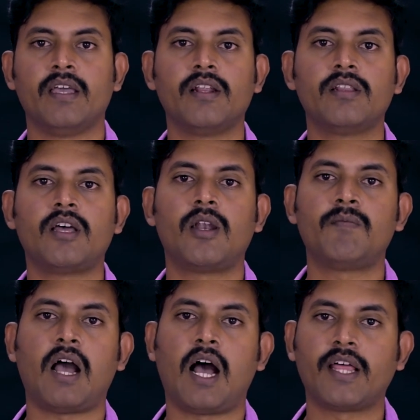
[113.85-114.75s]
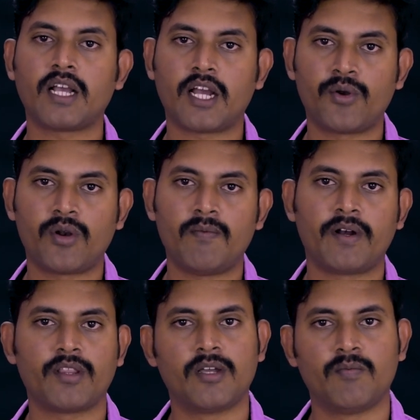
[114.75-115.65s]
இருந்தாலும் அதை கண்ட்ரோல்
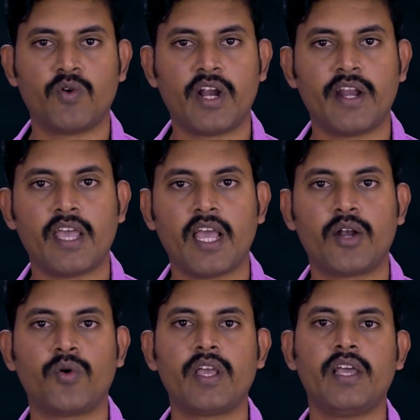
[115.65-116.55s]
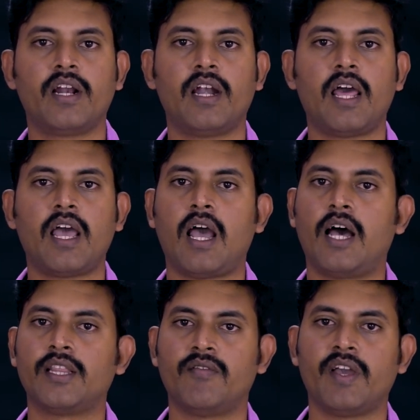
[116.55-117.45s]
பண்ணுறதுக்கு முன்னாடியே நுரையீரலில்
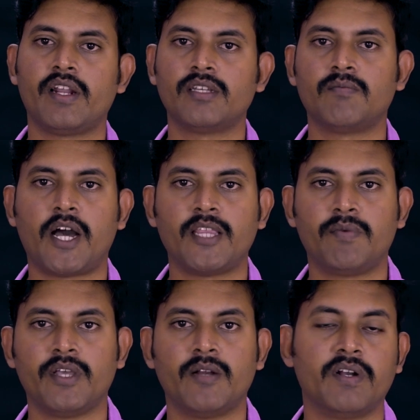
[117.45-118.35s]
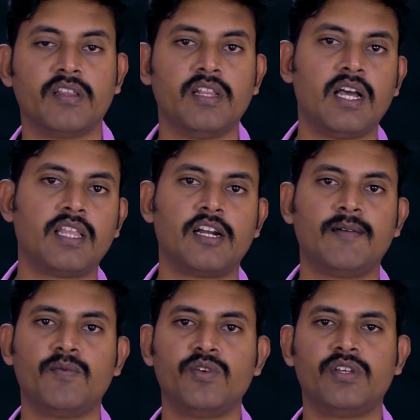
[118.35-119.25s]
அந்த வைரஸ் பாதிப்பை ஏற்படுத்துது
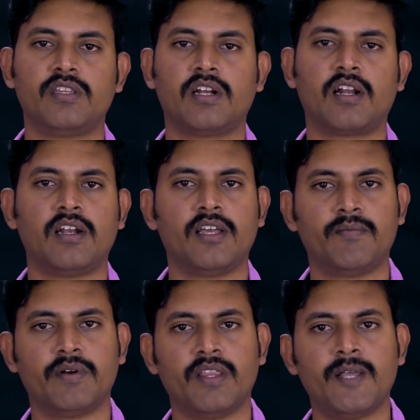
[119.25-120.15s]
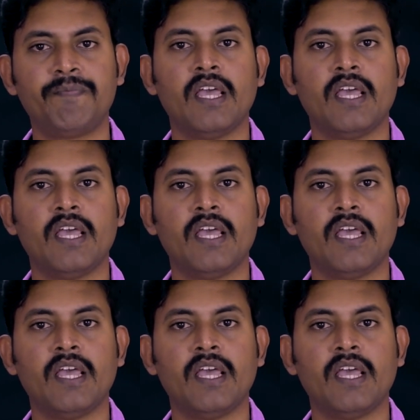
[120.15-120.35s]
அதனால் மூச்சு திணறல் ஏற்படுது